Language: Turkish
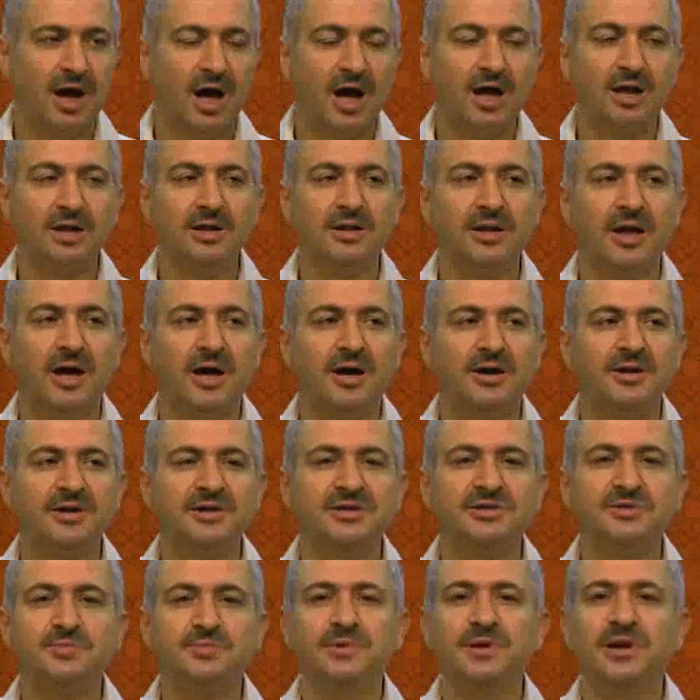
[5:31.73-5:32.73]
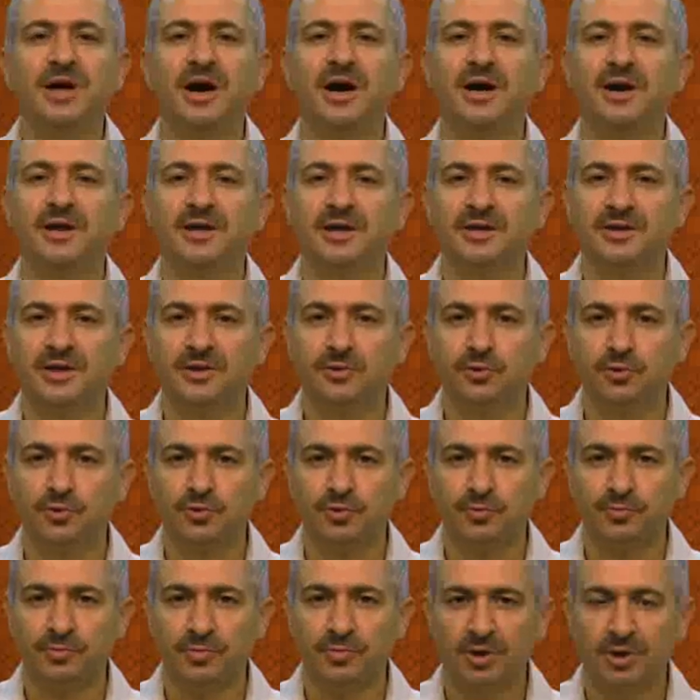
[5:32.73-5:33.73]
Allah'ın ismiyle hareket
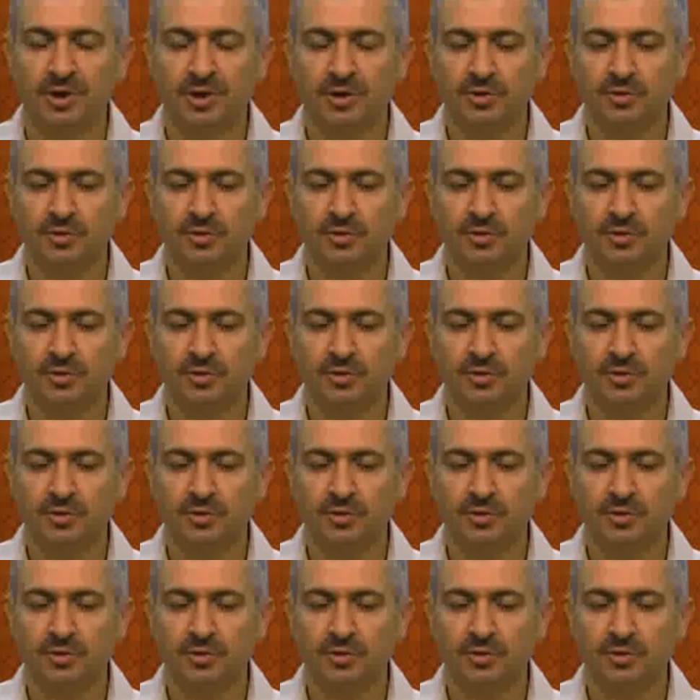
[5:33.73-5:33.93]
ediyorum.